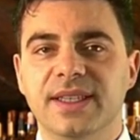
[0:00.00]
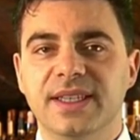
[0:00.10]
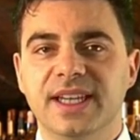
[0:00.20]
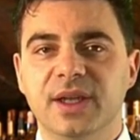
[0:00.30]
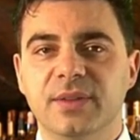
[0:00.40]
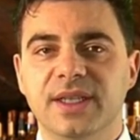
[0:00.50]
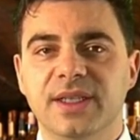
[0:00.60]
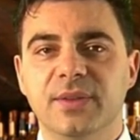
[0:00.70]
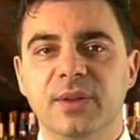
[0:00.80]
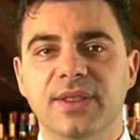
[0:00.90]
Le note di
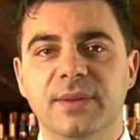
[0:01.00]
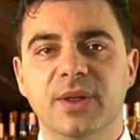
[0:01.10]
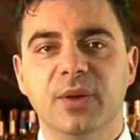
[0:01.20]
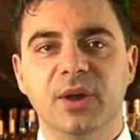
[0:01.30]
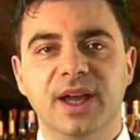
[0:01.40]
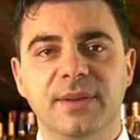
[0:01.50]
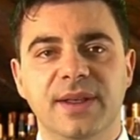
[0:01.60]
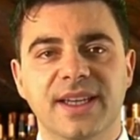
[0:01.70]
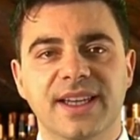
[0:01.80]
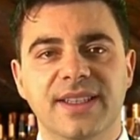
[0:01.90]
frutta matura e
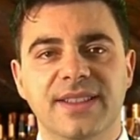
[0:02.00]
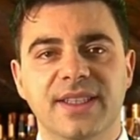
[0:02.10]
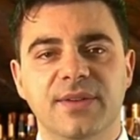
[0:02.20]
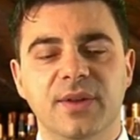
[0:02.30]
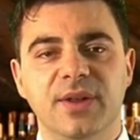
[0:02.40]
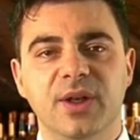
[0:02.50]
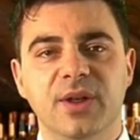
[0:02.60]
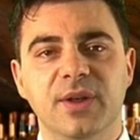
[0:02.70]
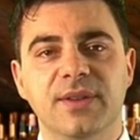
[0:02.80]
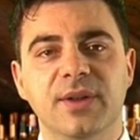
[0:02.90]
miele si fondono
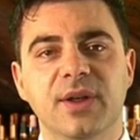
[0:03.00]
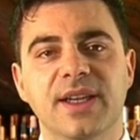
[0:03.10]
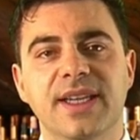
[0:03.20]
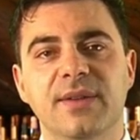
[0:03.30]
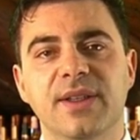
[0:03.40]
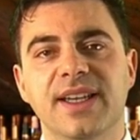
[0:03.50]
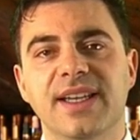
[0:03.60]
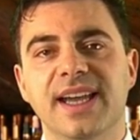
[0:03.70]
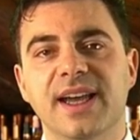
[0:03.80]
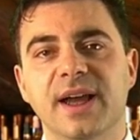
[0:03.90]
con toni di
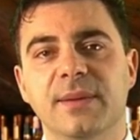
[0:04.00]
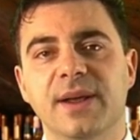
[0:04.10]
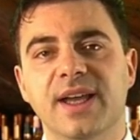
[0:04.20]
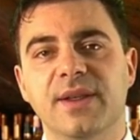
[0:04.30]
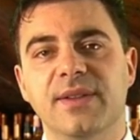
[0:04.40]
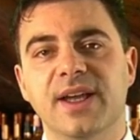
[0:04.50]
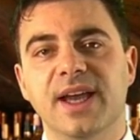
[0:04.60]
vaniglia e caramello